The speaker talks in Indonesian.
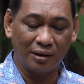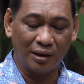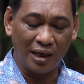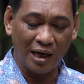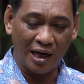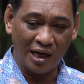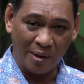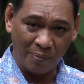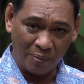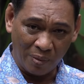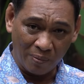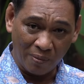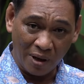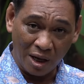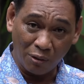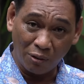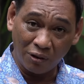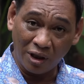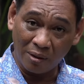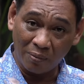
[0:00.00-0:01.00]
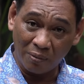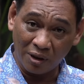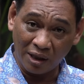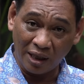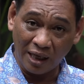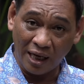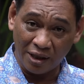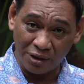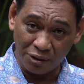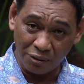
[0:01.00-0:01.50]
terhadap pembangunan
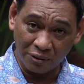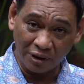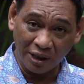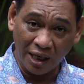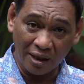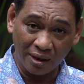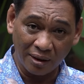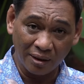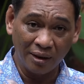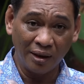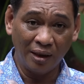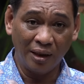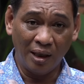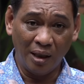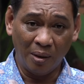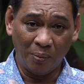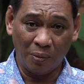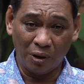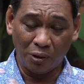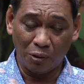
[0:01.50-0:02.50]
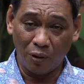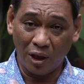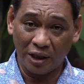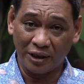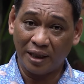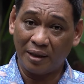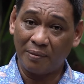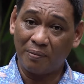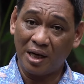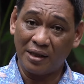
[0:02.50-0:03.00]
berkelanjutan,
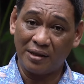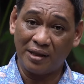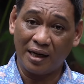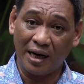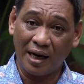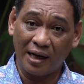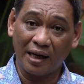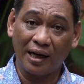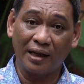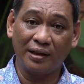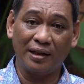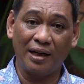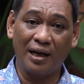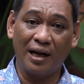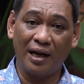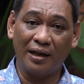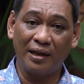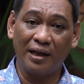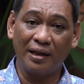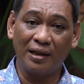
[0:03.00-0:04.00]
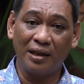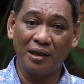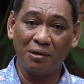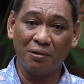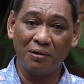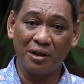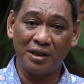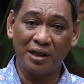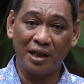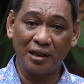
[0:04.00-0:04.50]
penguatan masyarakat yang ada di
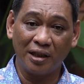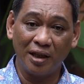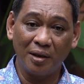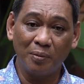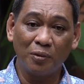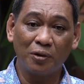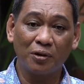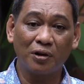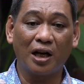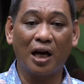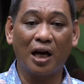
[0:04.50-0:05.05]
Indonesia Timur.